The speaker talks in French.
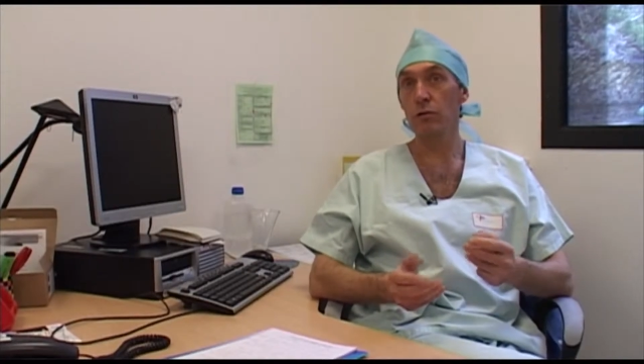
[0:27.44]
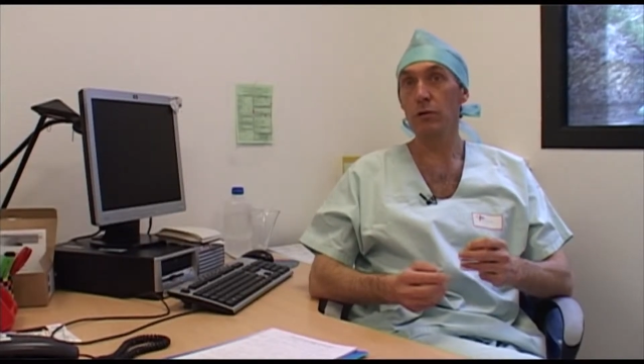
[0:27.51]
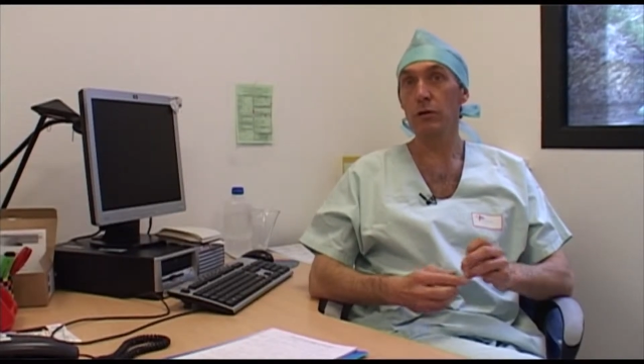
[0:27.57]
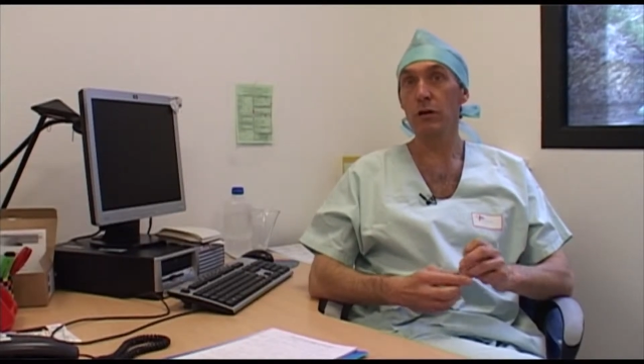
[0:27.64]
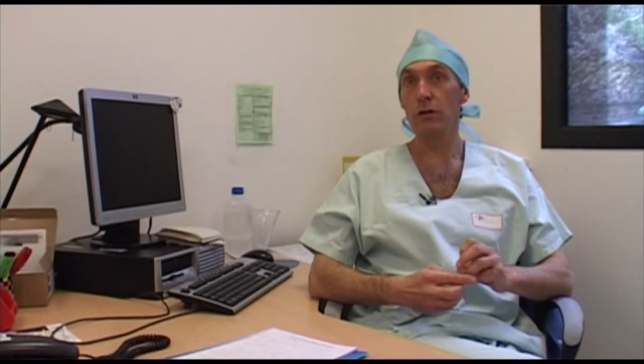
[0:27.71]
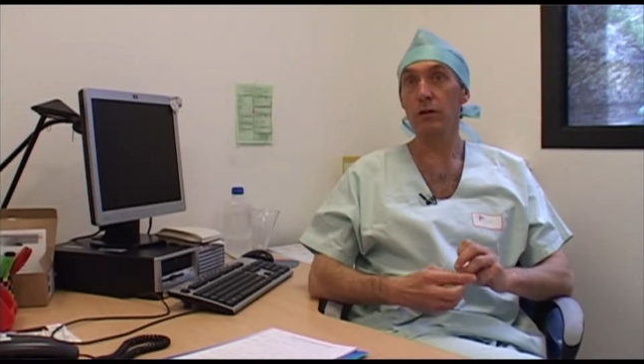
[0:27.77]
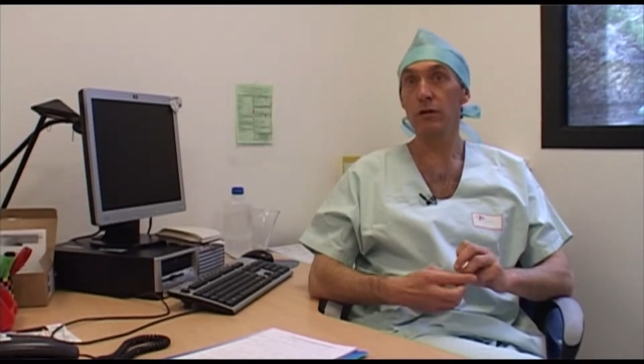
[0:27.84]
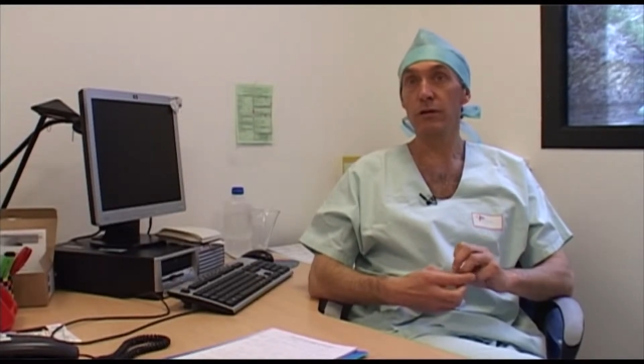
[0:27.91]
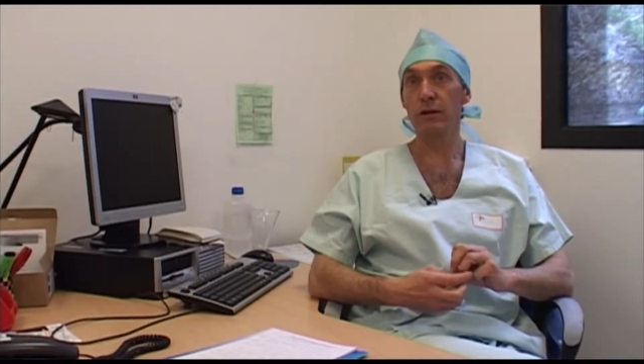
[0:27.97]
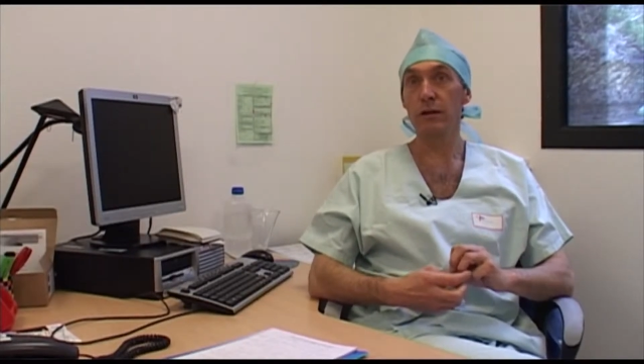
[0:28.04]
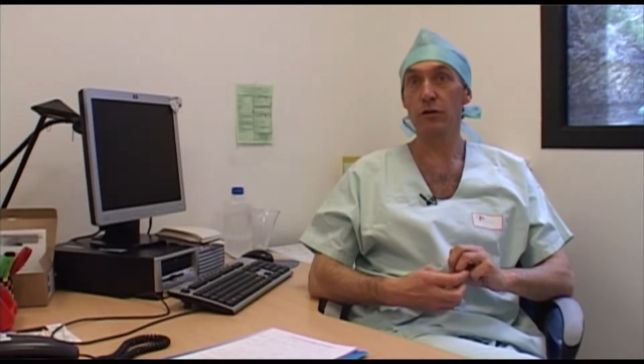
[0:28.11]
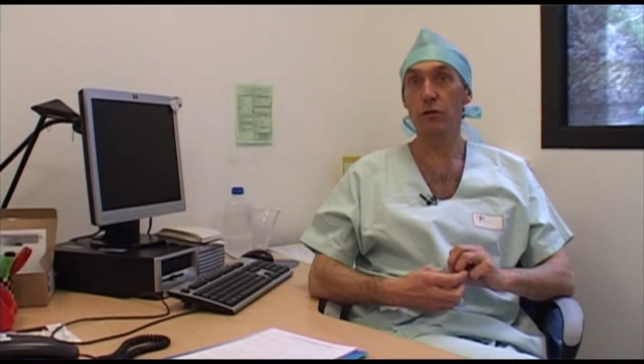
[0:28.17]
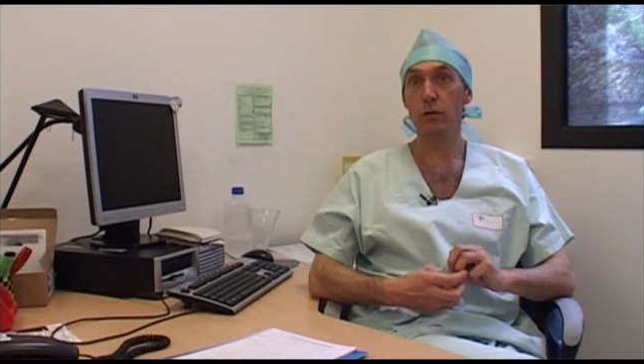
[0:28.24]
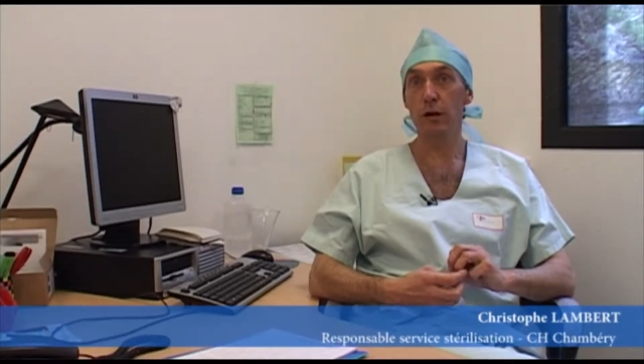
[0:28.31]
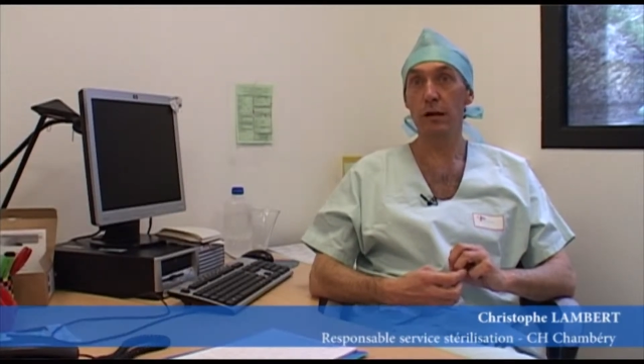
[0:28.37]
ont une tendance
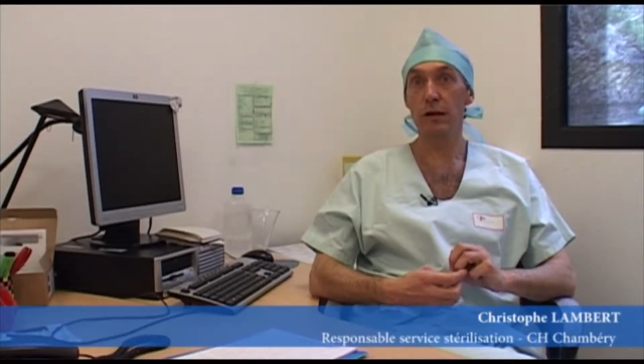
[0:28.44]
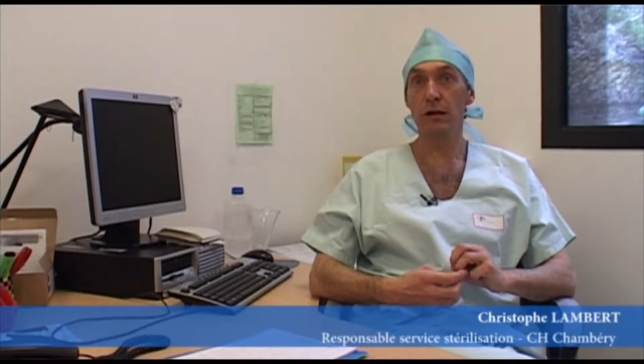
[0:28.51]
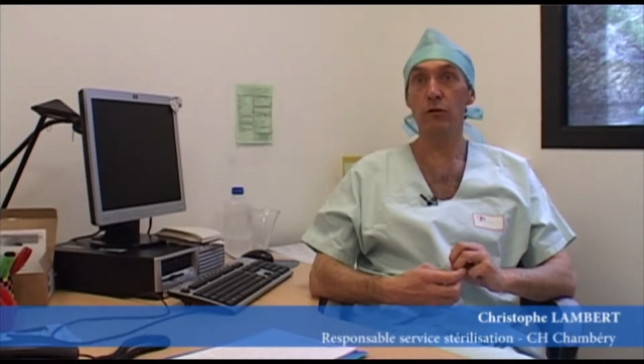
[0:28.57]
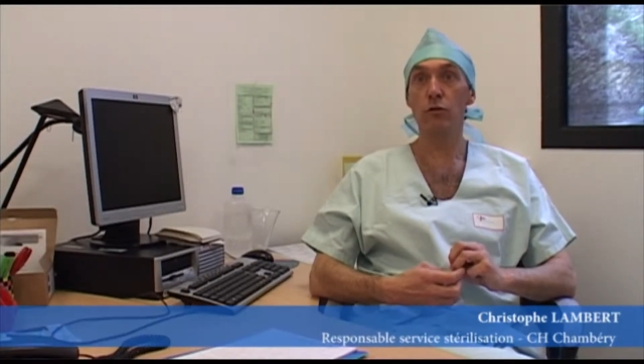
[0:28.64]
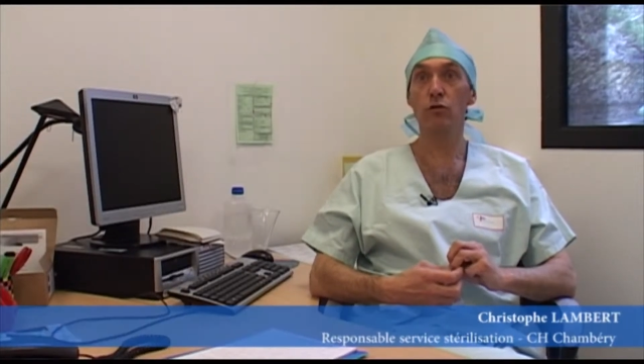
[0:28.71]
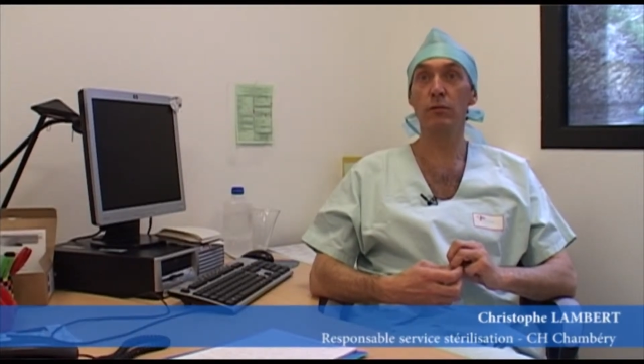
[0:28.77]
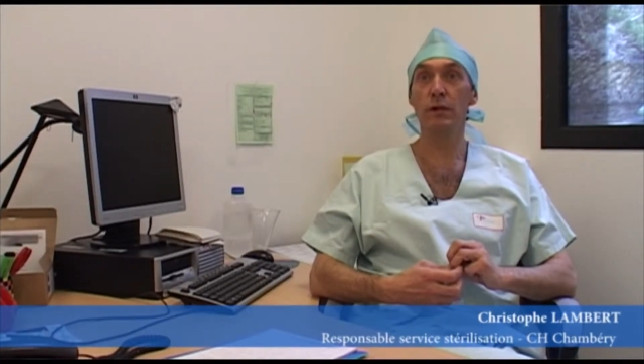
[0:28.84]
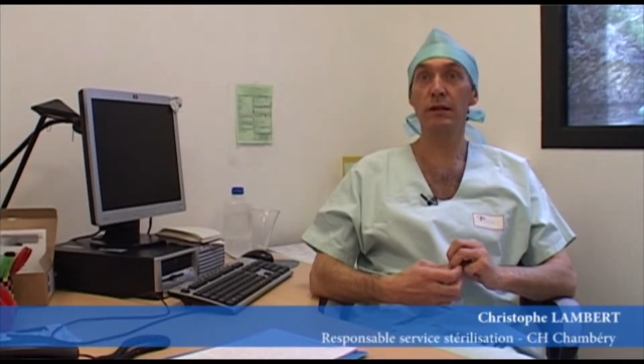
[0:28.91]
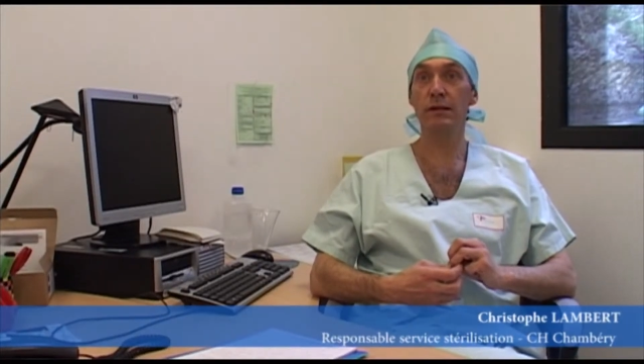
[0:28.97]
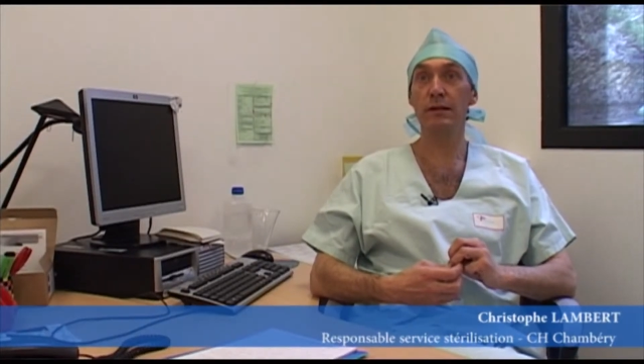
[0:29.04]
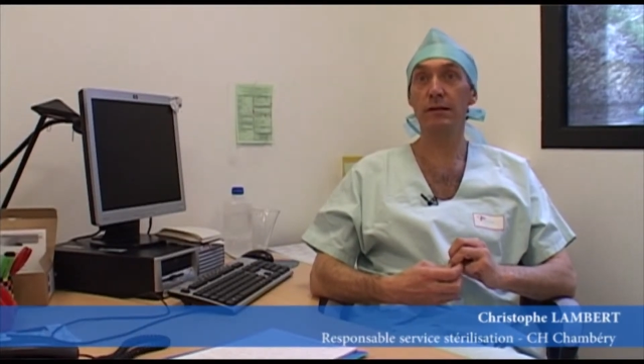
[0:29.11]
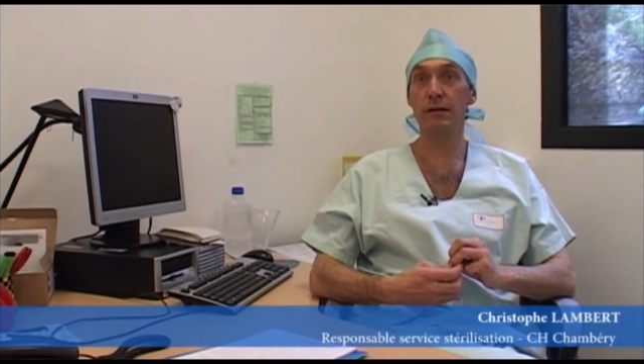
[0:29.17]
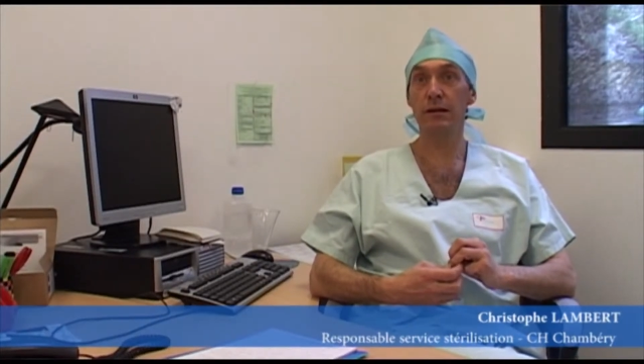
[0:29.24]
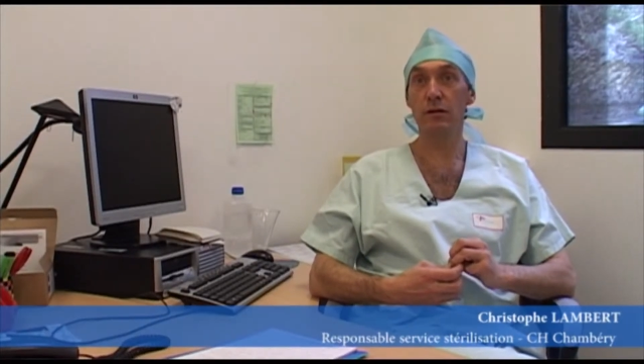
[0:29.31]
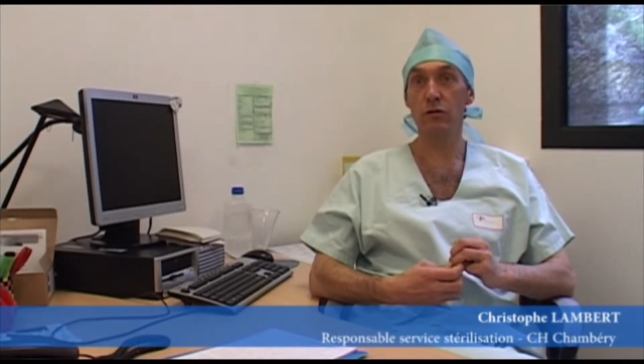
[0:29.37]
naturelle à
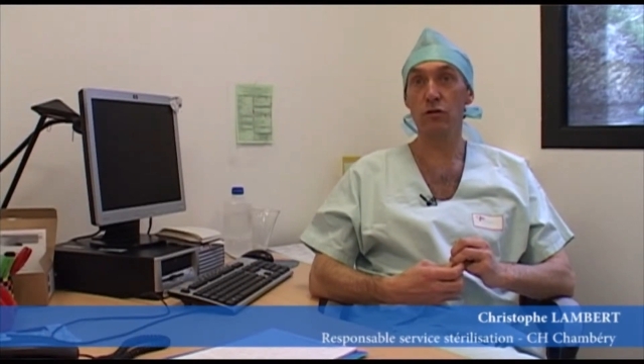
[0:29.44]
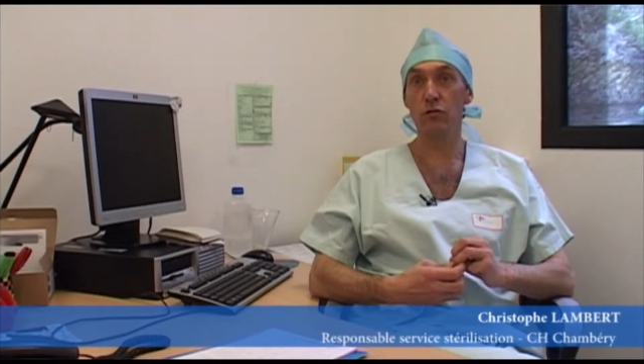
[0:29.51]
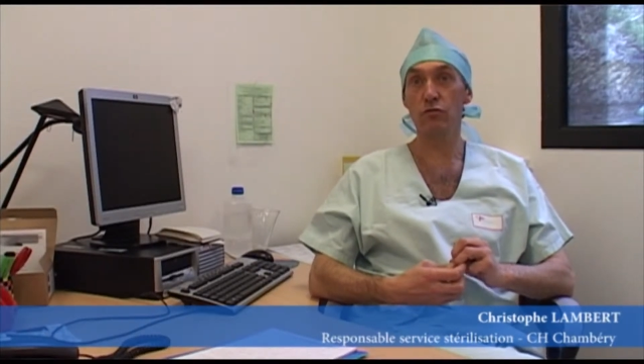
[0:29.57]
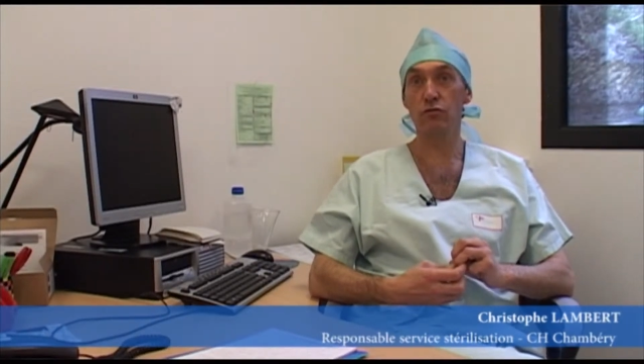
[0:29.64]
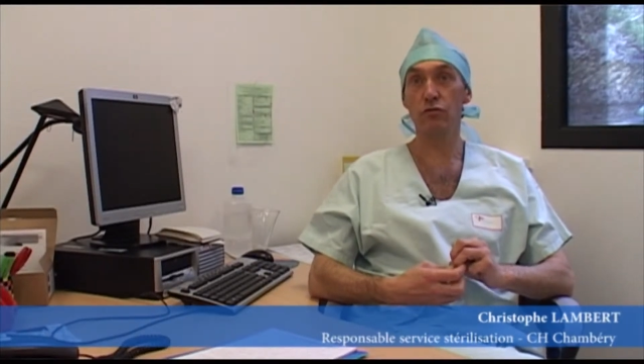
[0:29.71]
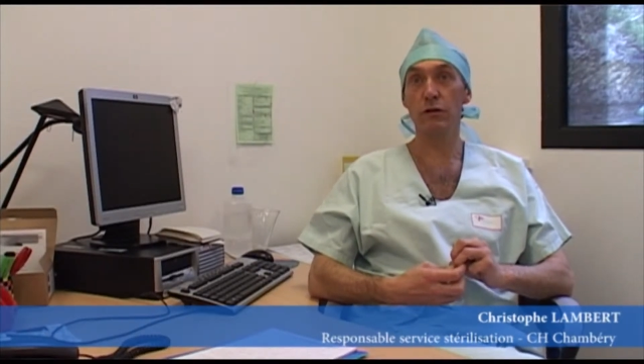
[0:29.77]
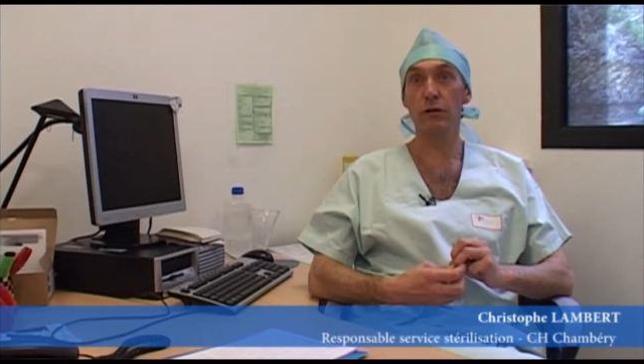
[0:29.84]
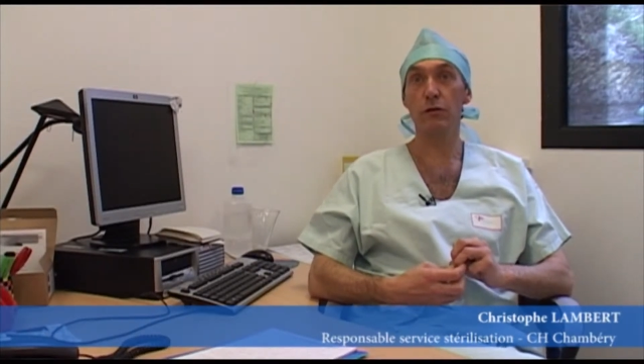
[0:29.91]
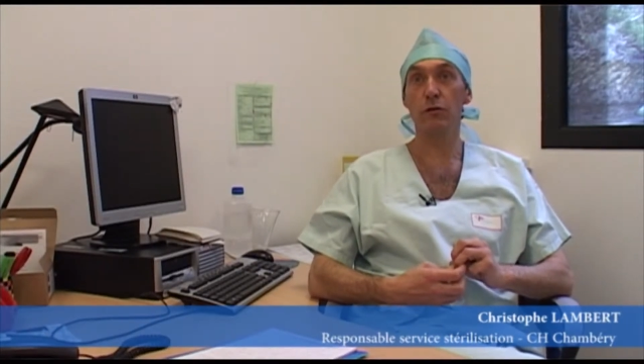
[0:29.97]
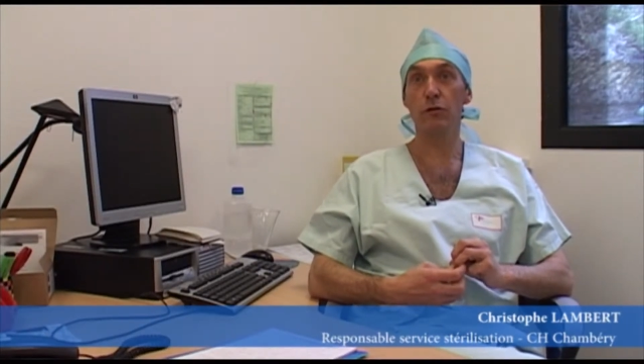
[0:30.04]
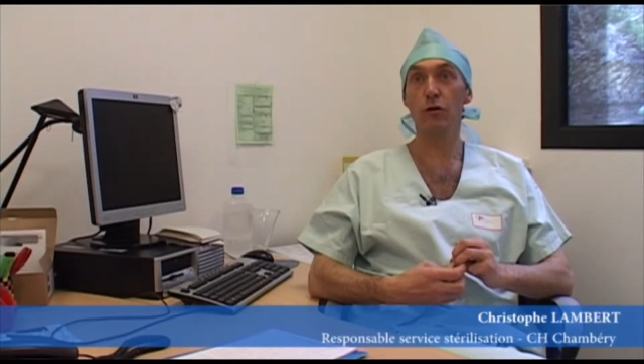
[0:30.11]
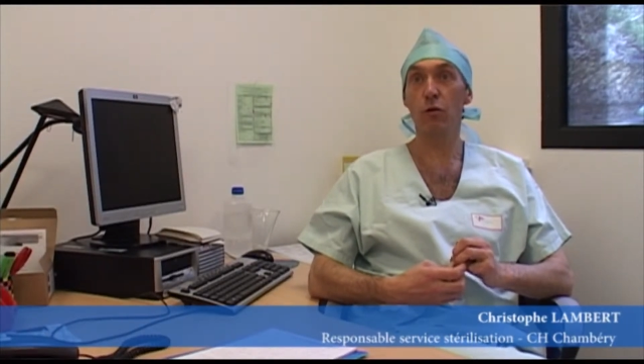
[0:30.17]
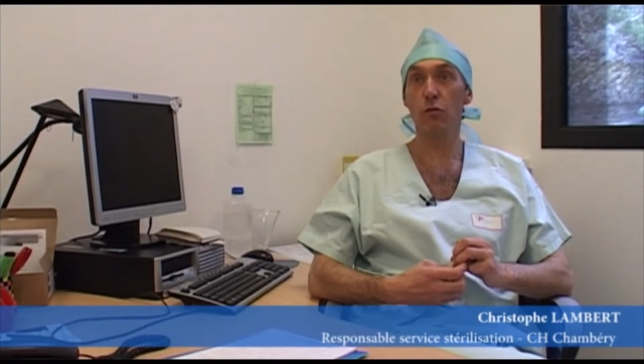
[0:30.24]
nomadiser depuis euh,